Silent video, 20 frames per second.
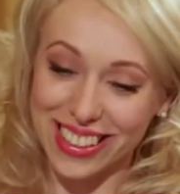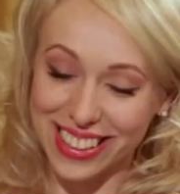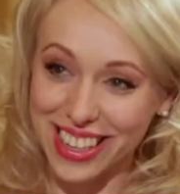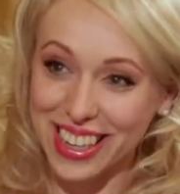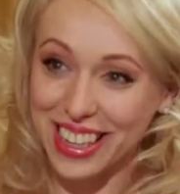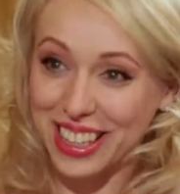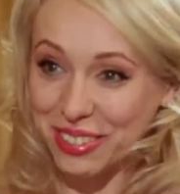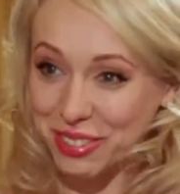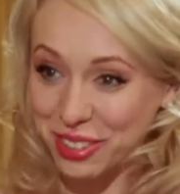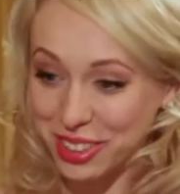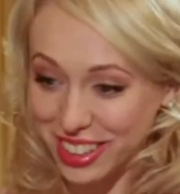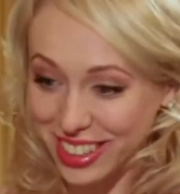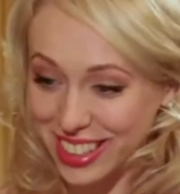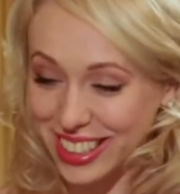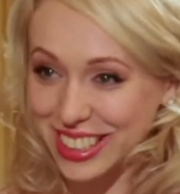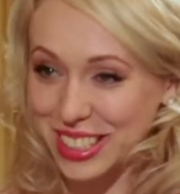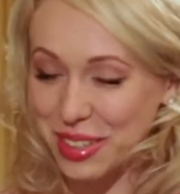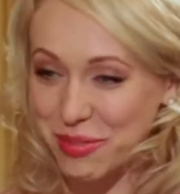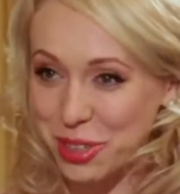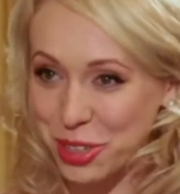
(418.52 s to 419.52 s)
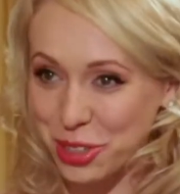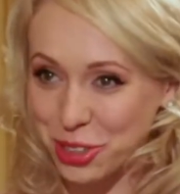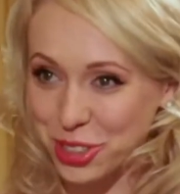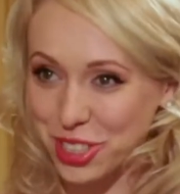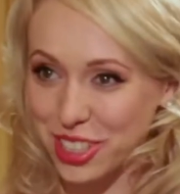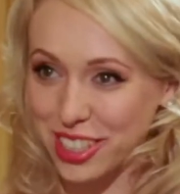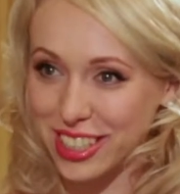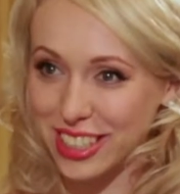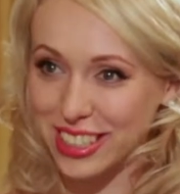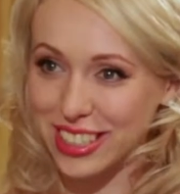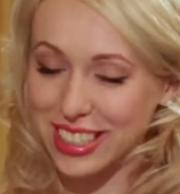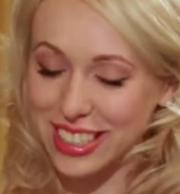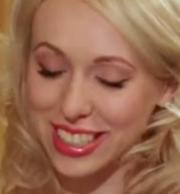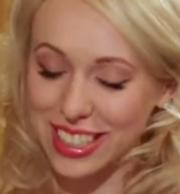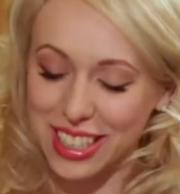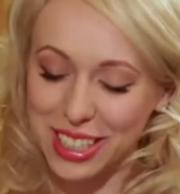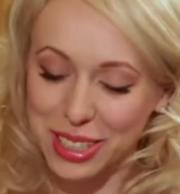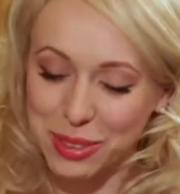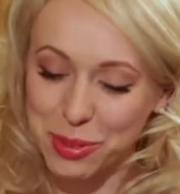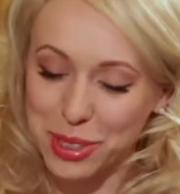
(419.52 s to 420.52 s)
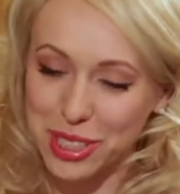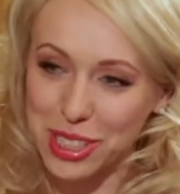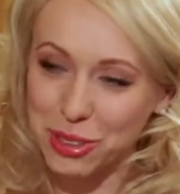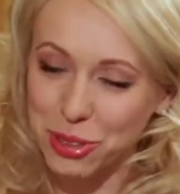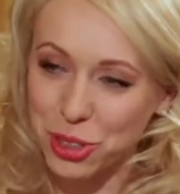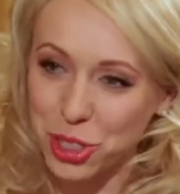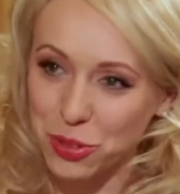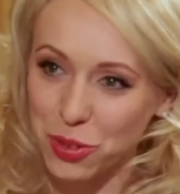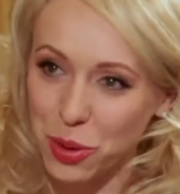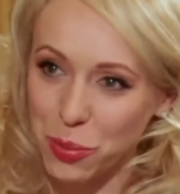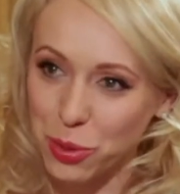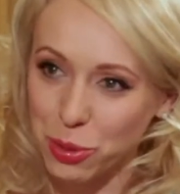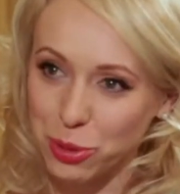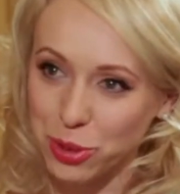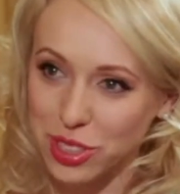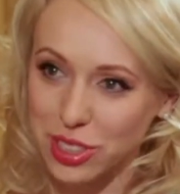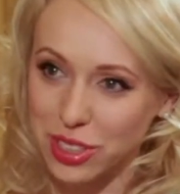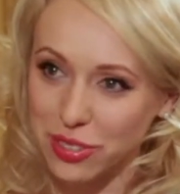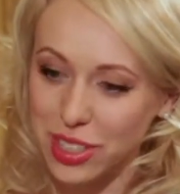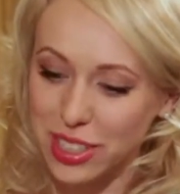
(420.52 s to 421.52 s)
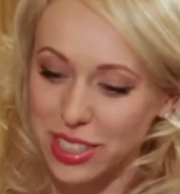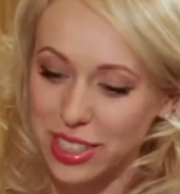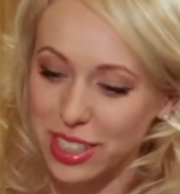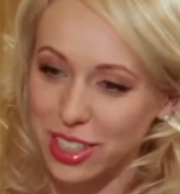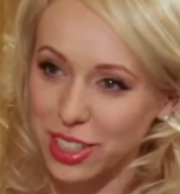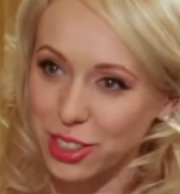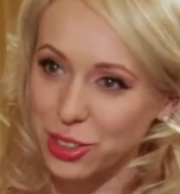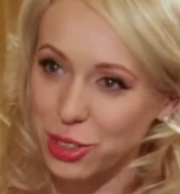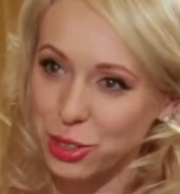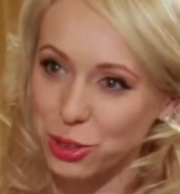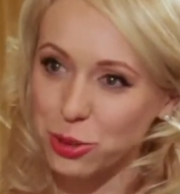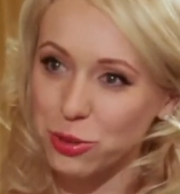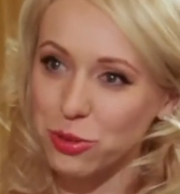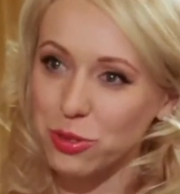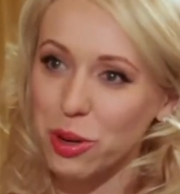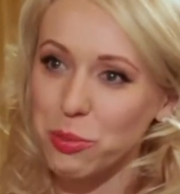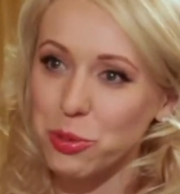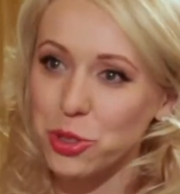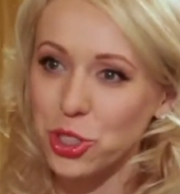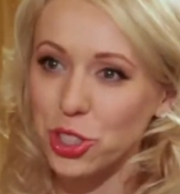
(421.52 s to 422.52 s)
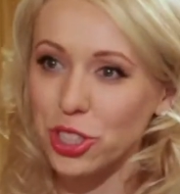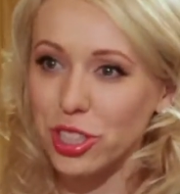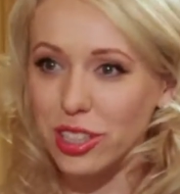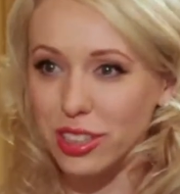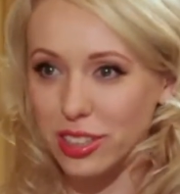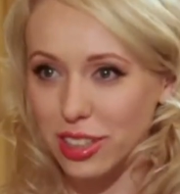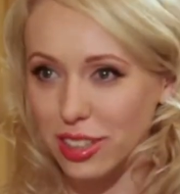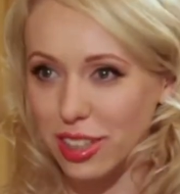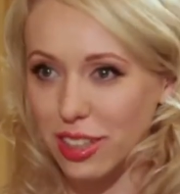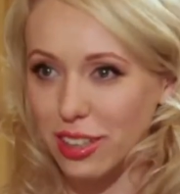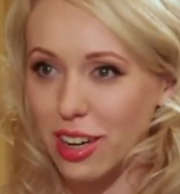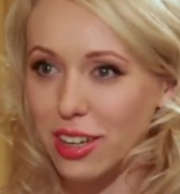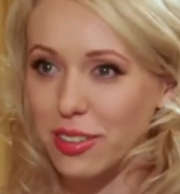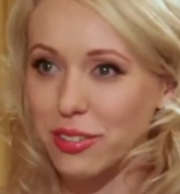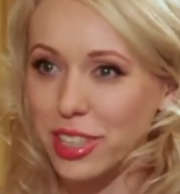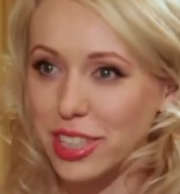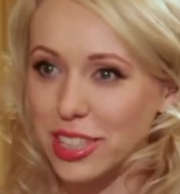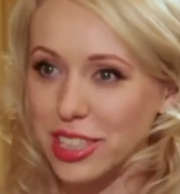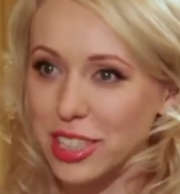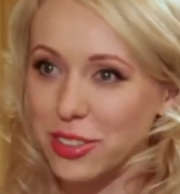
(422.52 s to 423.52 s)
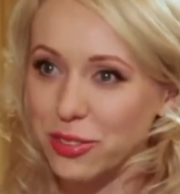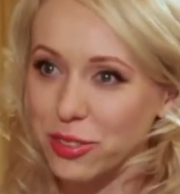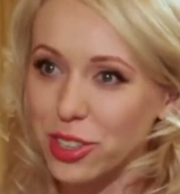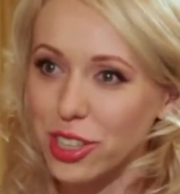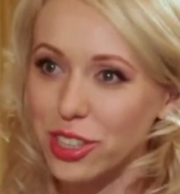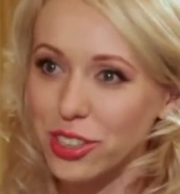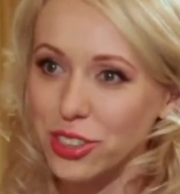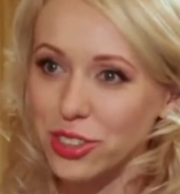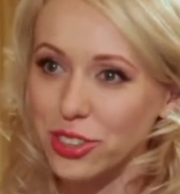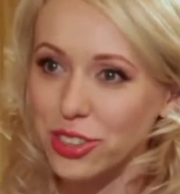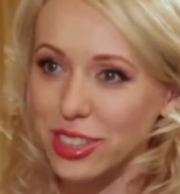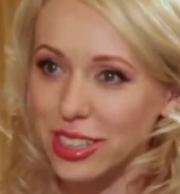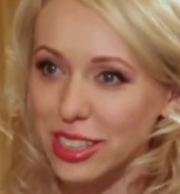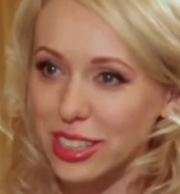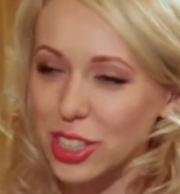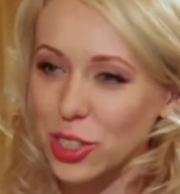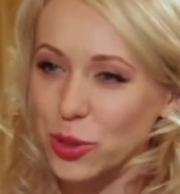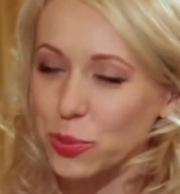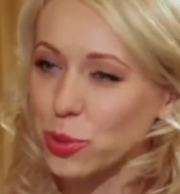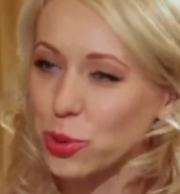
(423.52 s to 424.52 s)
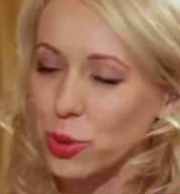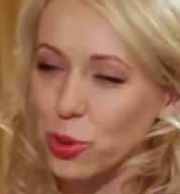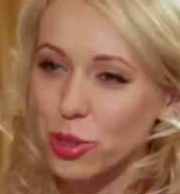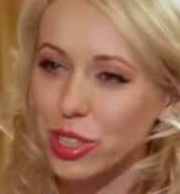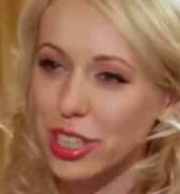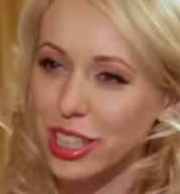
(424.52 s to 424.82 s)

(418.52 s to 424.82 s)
Да, и вот как раз коммерческая организация, как раз был следующий вопрос. Давайте охарактеризуем вообще рынок. Как в России выглядит рынок бюро